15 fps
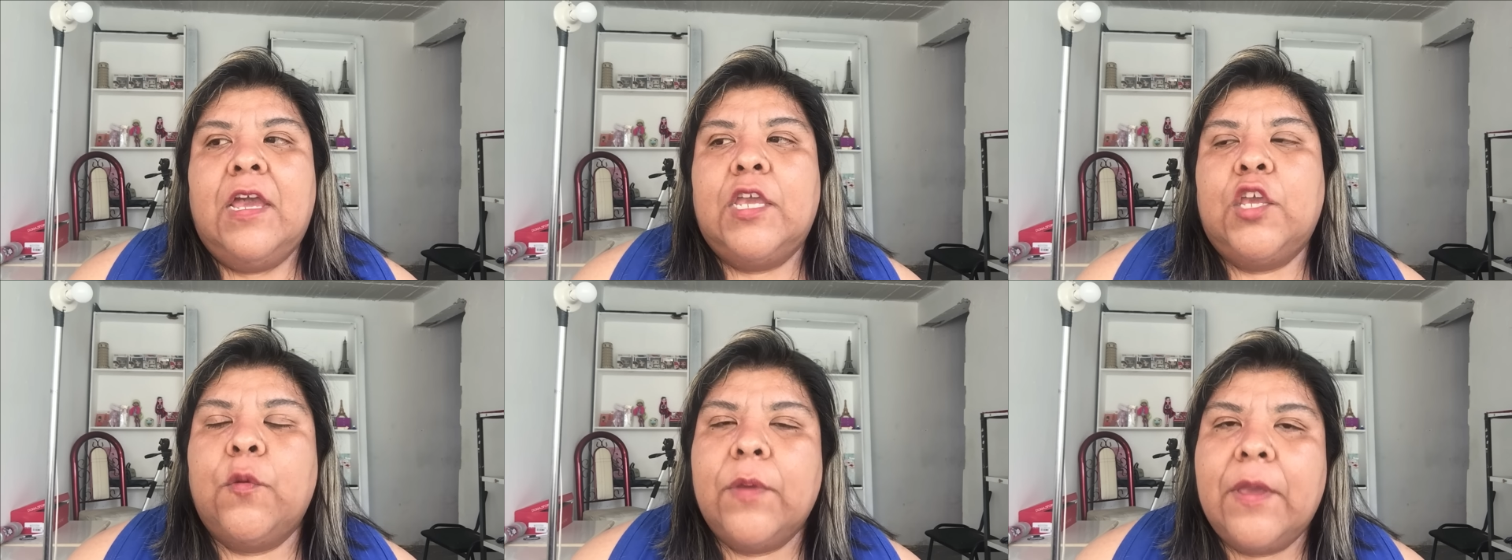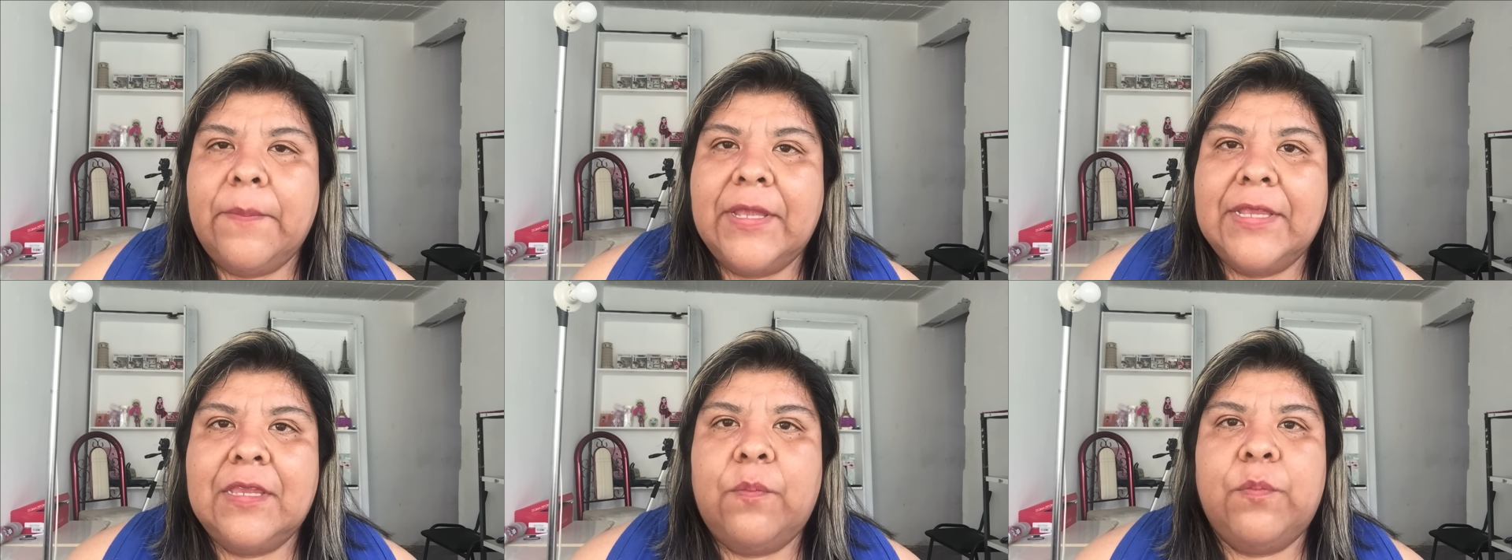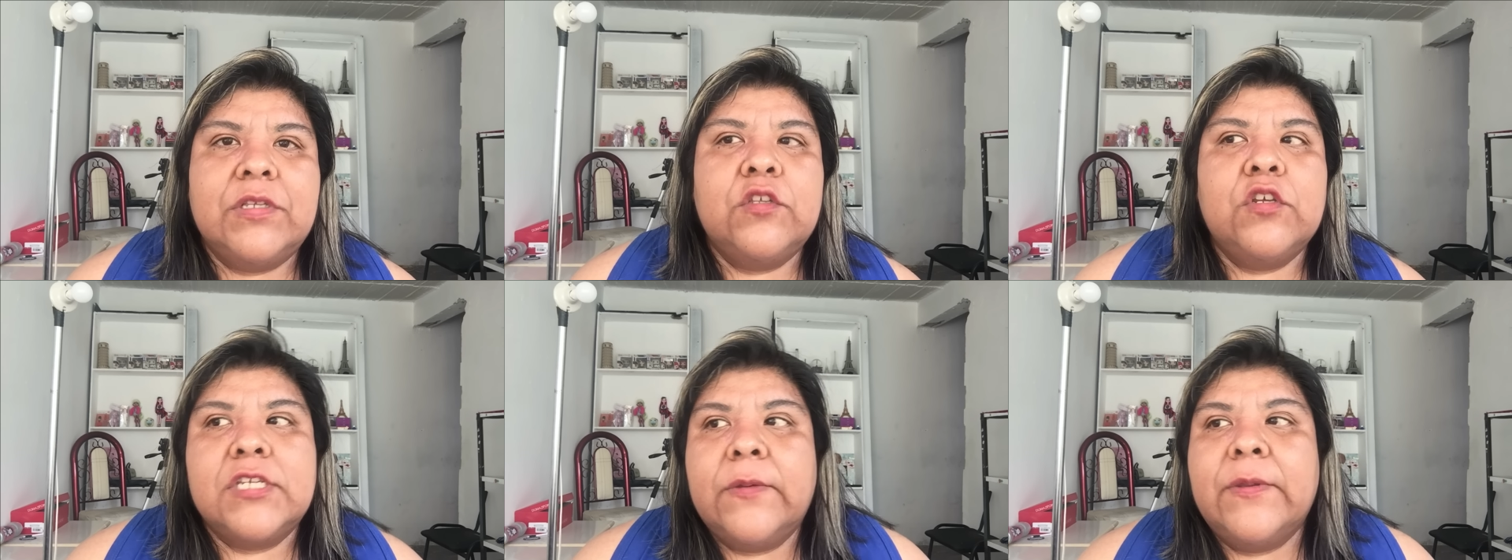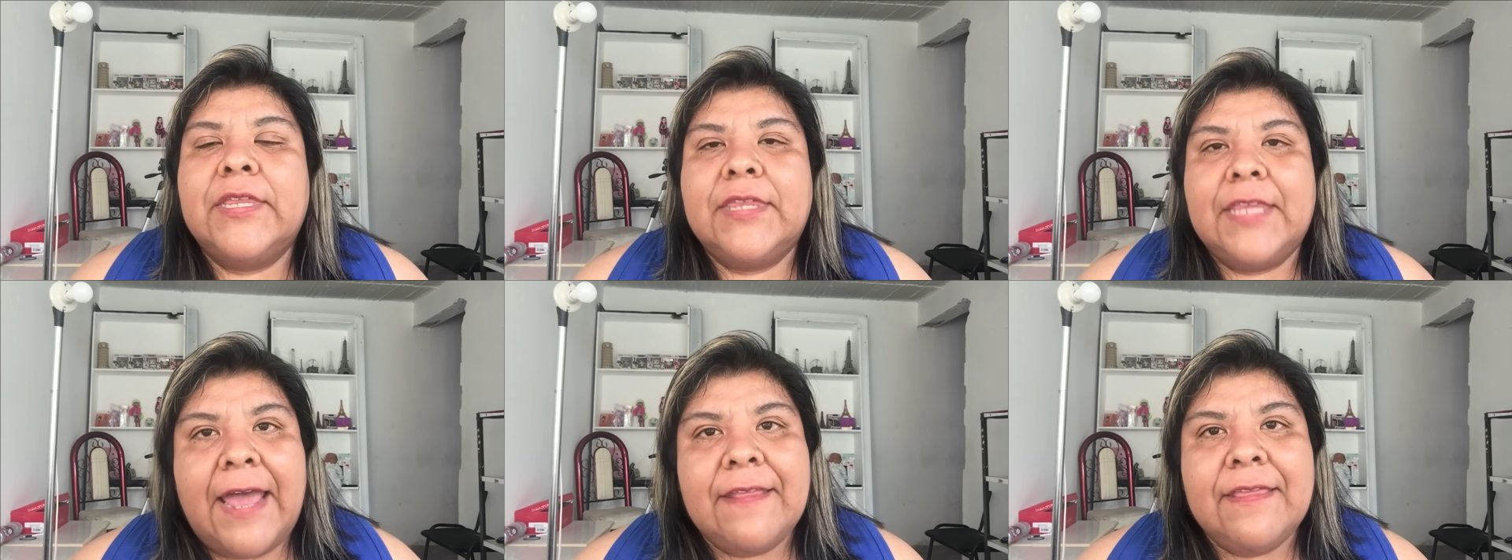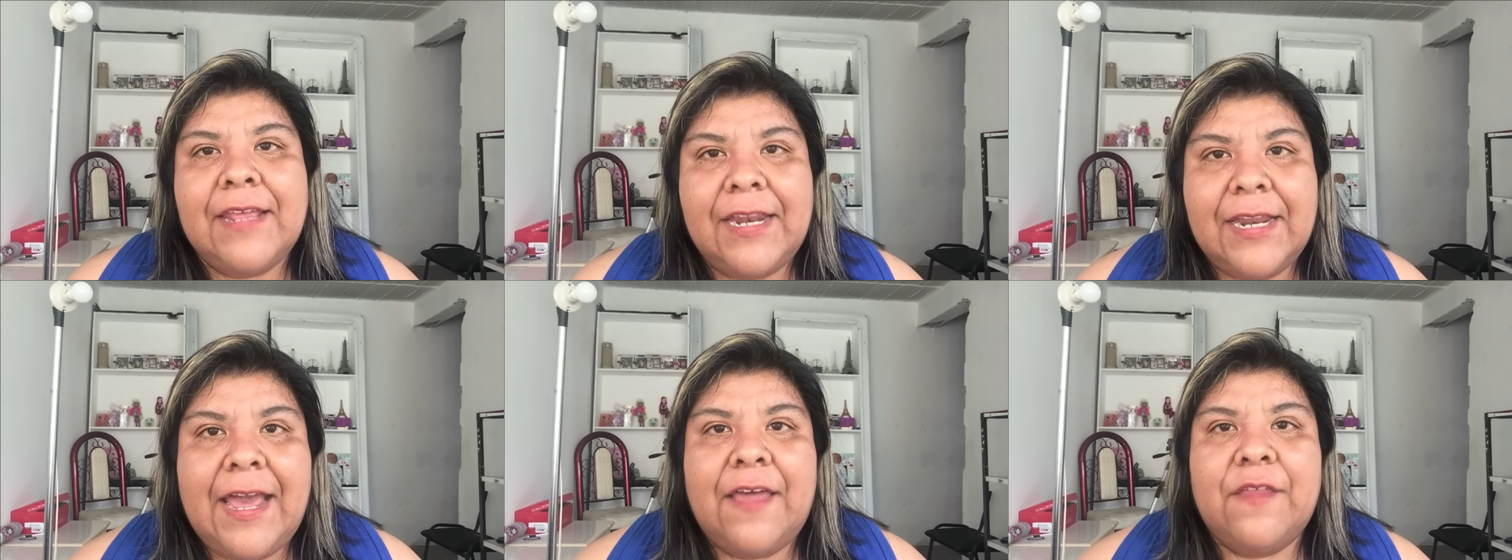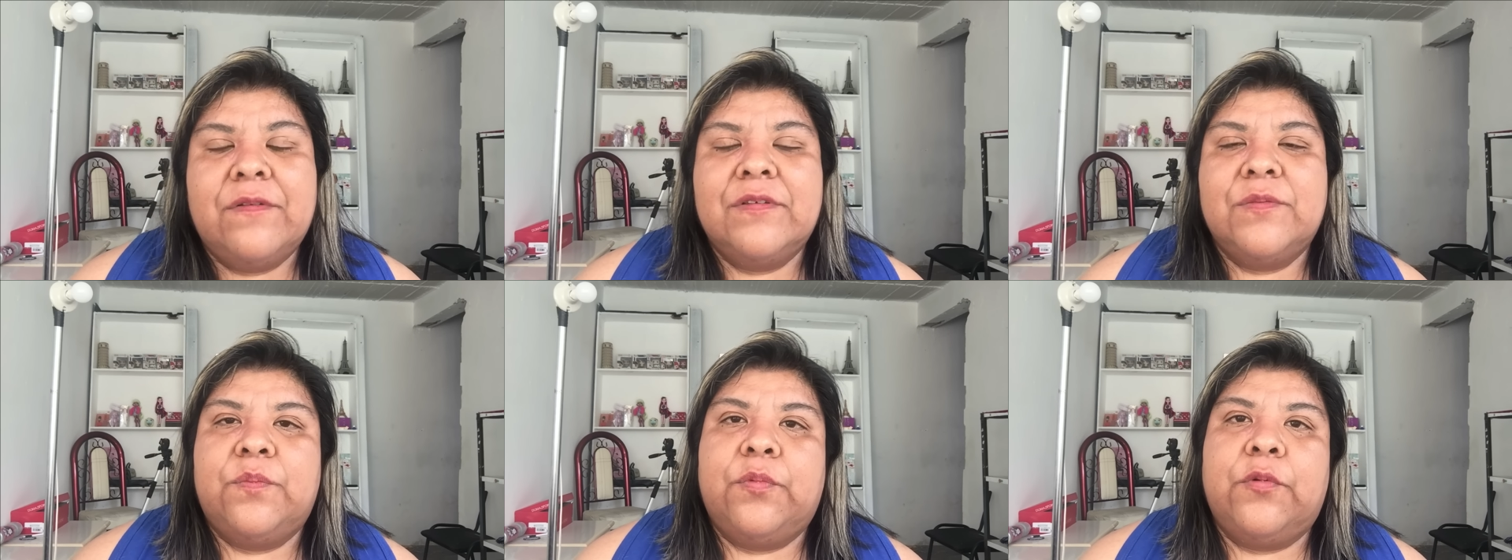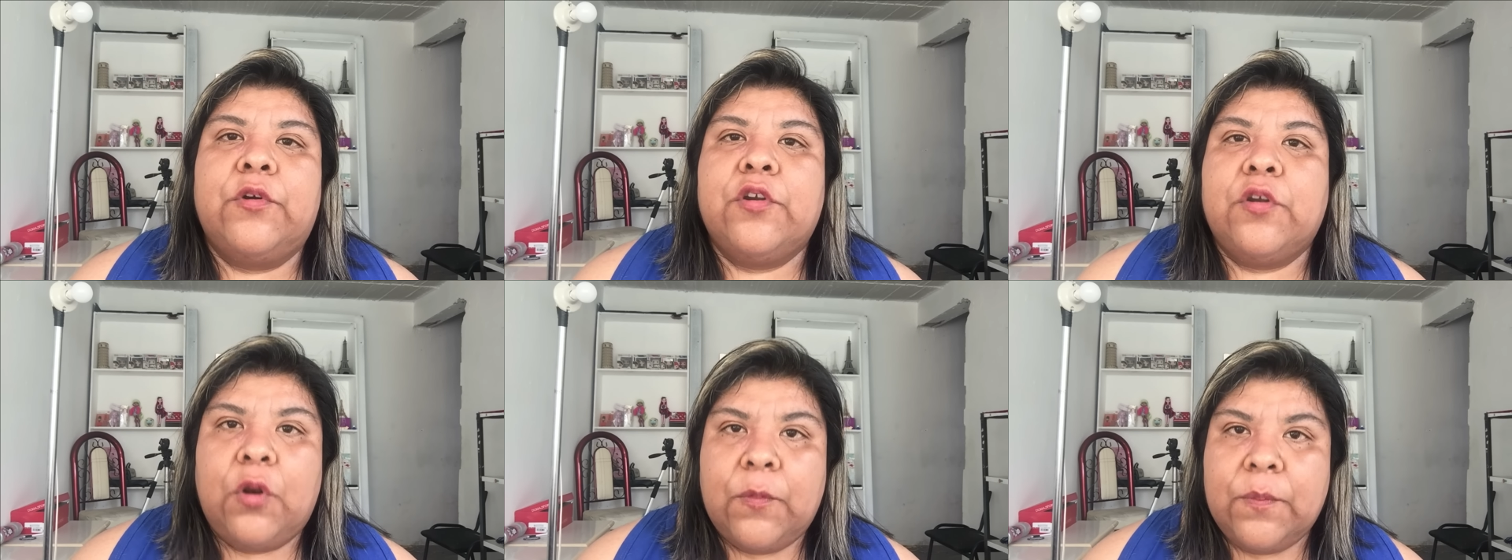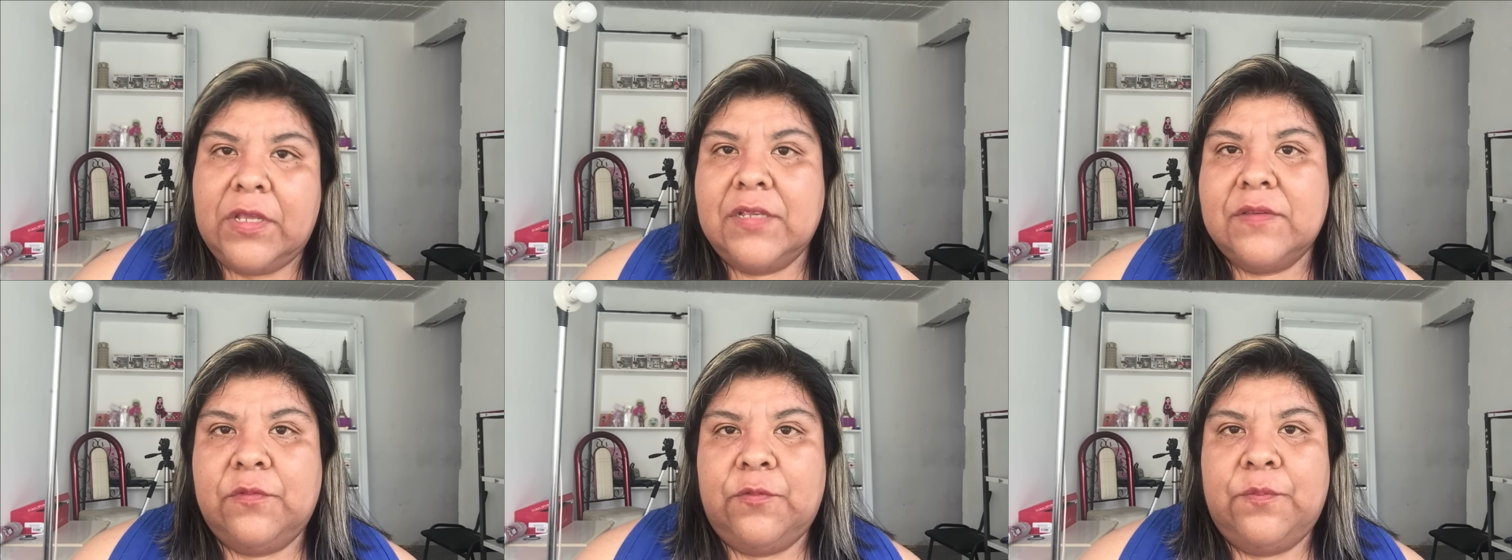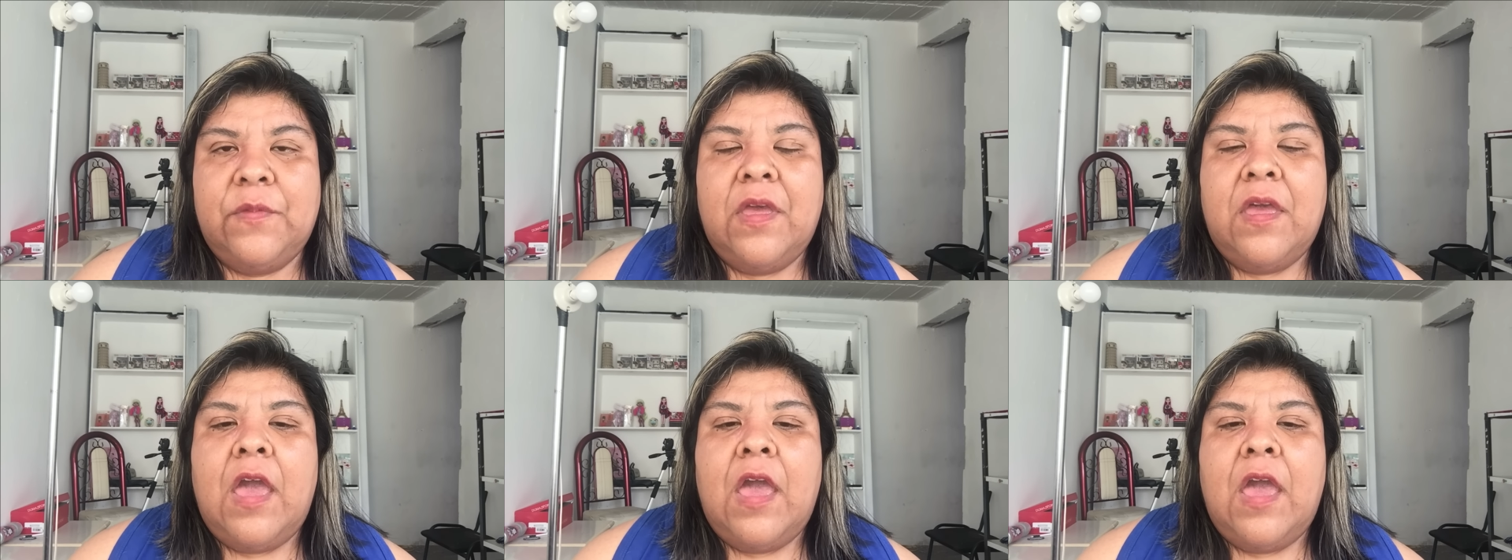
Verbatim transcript: Y obviamente pues no se ven tan delgados por lo mismo.